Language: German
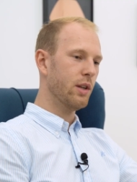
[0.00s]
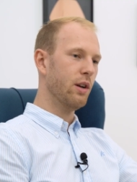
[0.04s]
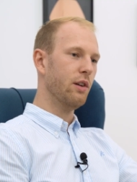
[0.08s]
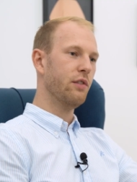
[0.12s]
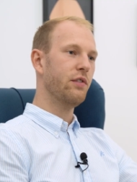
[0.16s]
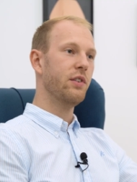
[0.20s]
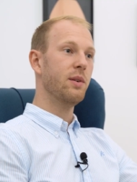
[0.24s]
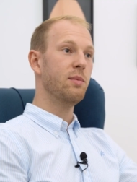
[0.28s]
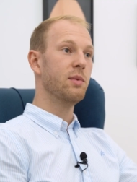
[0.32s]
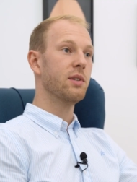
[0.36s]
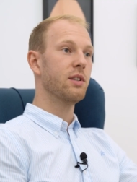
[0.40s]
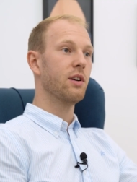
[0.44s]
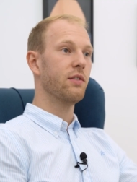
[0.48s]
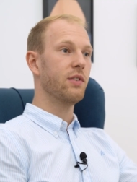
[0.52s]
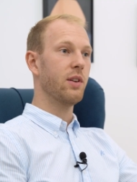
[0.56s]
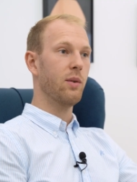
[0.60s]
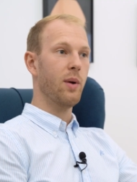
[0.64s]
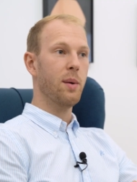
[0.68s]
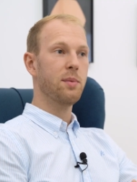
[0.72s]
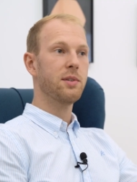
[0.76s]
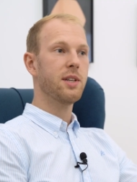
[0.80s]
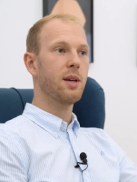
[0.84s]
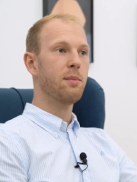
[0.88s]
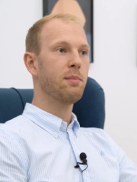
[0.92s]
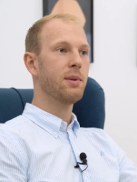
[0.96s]
Unser Loftfilm ist auf
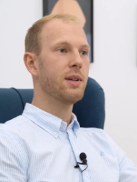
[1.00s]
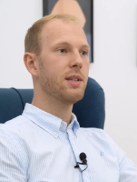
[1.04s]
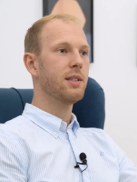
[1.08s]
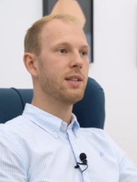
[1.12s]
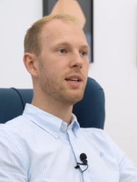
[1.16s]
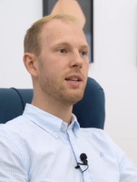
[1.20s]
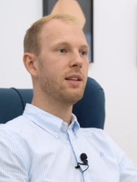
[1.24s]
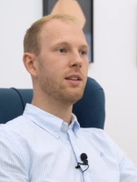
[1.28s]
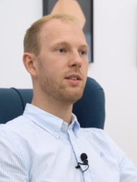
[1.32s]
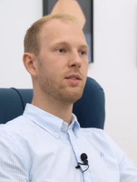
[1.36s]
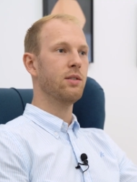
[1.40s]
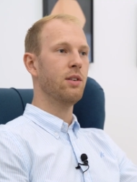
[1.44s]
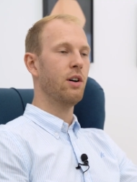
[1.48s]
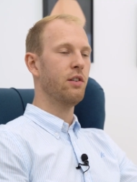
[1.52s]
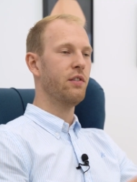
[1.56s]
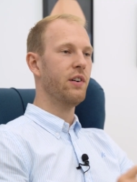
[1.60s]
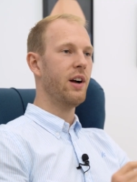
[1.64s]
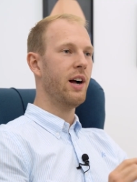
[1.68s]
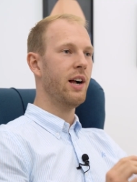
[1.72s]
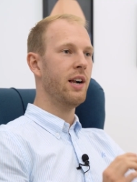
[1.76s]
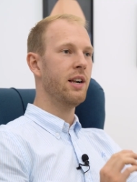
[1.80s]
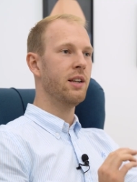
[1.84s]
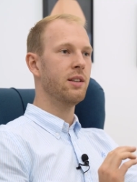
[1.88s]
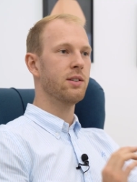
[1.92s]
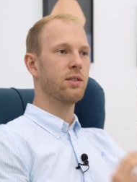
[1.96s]
der Website präsent und
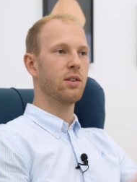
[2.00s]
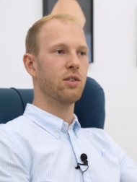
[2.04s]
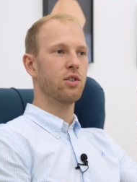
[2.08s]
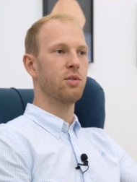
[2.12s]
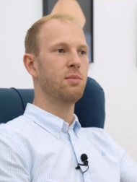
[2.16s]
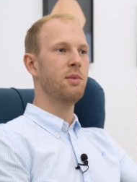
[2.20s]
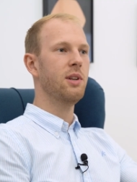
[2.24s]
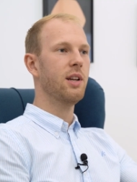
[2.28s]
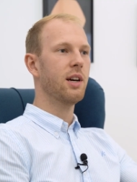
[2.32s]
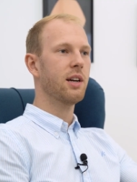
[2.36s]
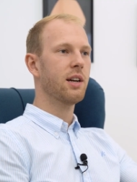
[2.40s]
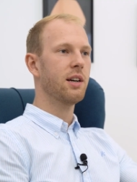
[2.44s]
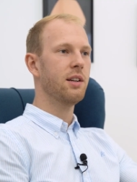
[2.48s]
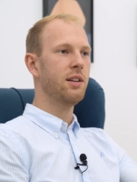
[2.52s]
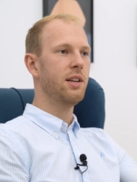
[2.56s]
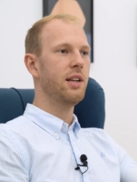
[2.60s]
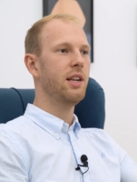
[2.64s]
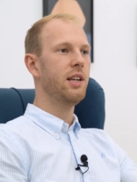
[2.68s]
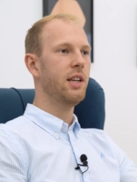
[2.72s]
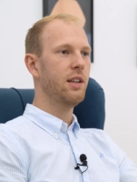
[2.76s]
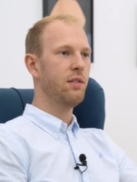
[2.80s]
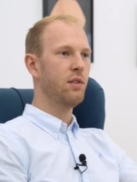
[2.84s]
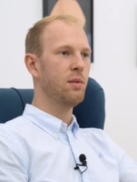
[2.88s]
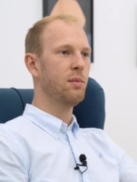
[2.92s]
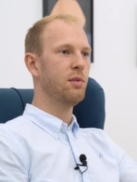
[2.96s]
auf allen Social Media
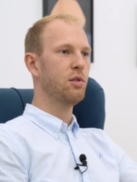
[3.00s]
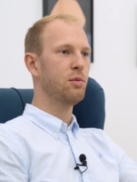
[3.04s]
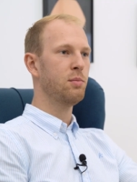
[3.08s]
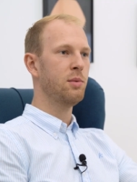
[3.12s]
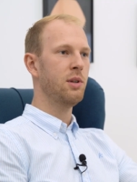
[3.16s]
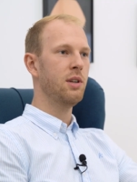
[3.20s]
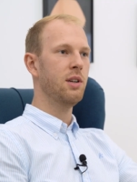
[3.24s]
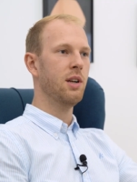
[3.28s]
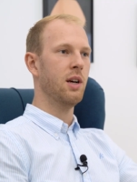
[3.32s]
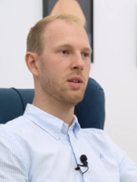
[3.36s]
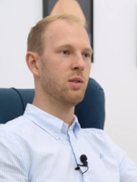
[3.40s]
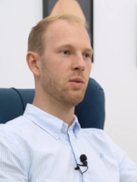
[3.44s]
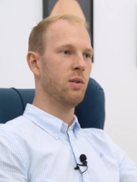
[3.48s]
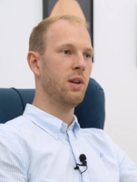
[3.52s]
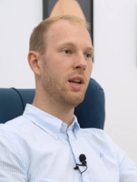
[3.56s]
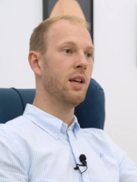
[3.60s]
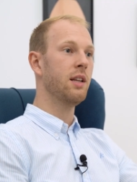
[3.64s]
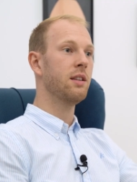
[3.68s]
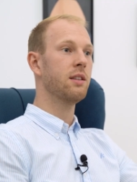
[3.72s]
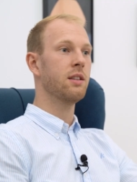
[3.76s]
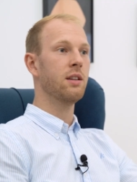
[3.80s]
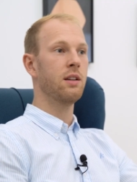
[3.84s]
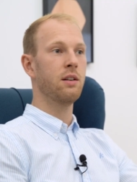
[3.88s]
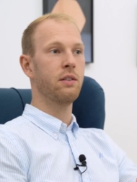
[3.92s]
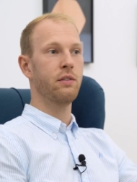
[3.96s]
Kanälen, die wir bespielen, also
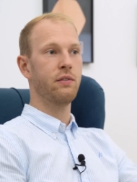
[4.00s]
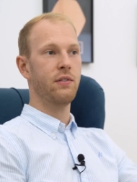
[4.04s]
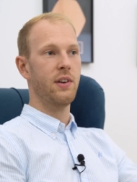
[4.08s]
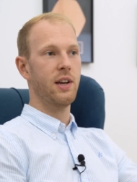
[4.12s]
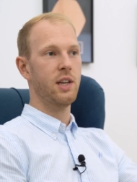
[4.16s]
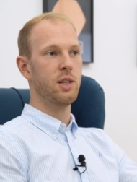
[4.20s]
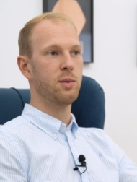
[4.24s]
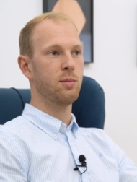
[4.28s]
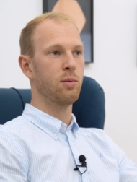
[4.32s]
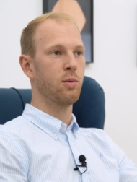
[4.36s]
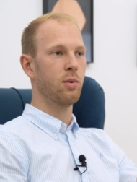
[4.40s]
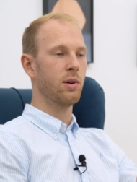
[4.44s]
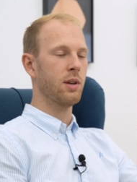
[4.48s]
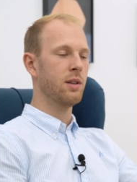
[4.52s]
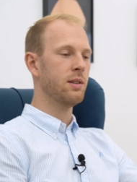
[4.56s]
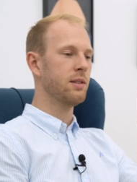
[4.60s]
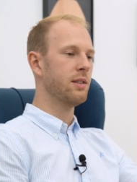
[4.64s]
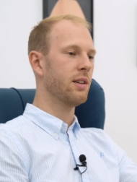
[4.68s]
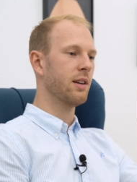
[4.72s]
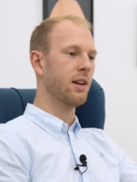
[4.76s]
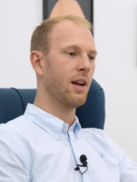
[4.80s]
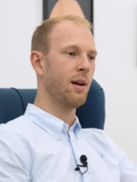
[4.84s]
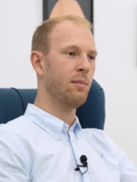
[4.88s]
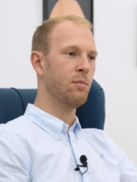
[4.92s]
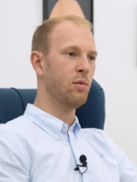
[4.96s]
LinkedIn, Facebook,
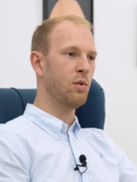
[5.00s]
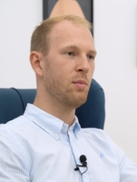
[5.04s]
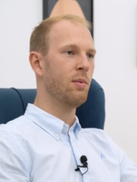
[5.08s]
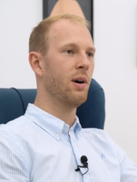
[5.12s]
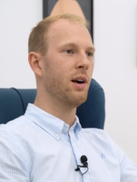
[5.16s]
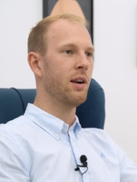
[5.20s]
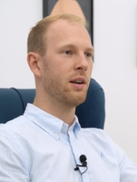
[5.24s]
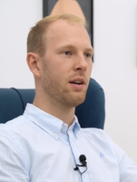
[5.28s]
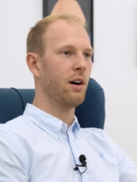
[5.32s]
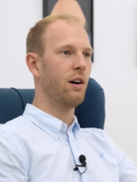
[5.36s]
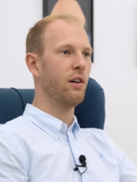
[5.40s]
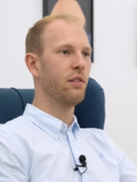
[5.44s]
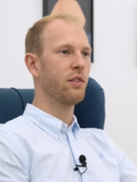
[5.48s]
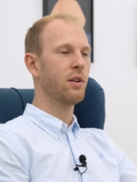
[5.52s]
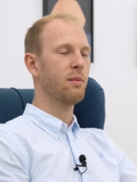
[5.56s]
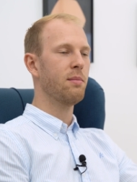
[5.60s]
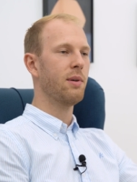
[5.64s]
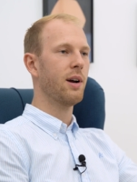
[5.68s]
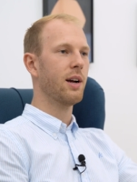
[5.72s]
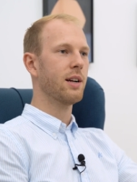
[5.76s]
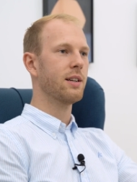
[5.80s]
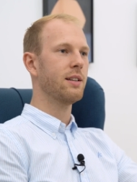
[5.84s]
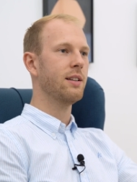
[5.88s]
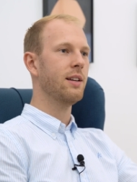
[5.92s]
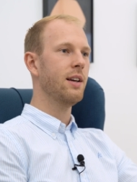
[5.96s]
Instagram, überall
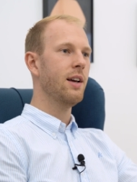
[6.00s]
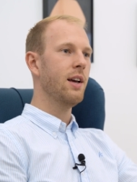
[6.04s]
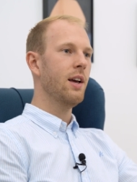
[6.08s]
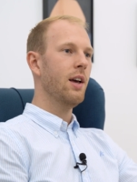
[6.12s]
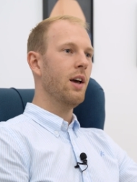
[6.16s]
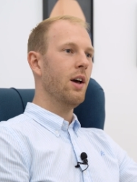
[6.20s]
draufgepackt.